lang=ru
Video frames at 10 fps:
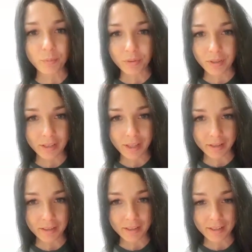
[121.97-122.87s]

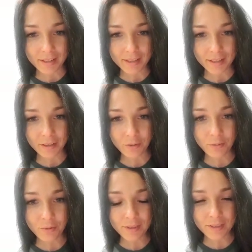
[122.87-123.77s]
благодарна Нелли за этот
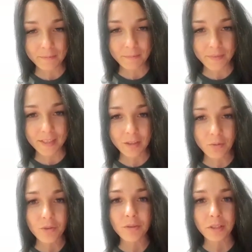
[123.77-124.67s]
курс, за
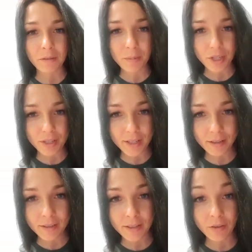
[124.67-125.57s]
то, что она вообще
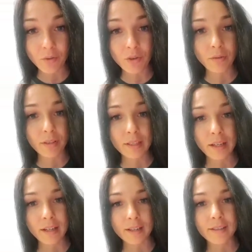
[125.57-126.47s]
делает, за то, что
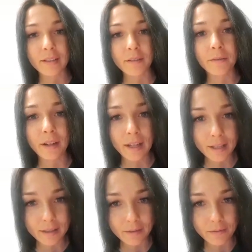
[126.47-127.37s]
она
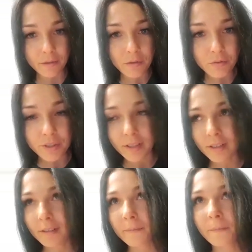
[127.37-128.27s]
раскрывает в
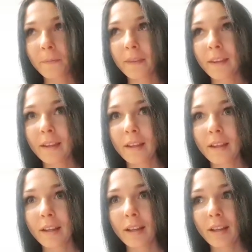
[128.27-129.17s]
людях.
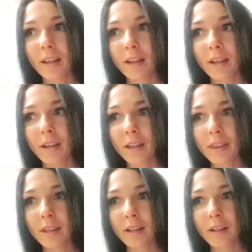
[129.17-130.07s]

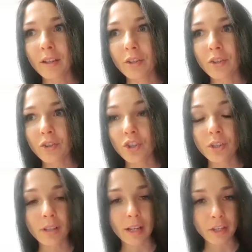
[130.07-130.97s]
Это
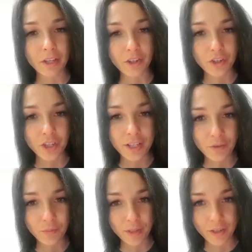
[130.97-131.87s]
желание
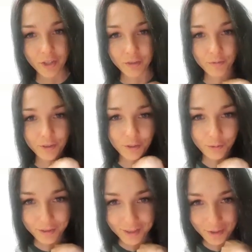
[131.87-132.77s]
жить, у меня сейчас вот
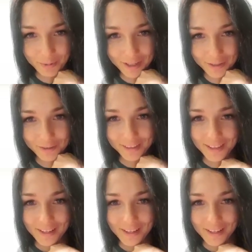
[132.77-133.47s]
слезы аж пойдут,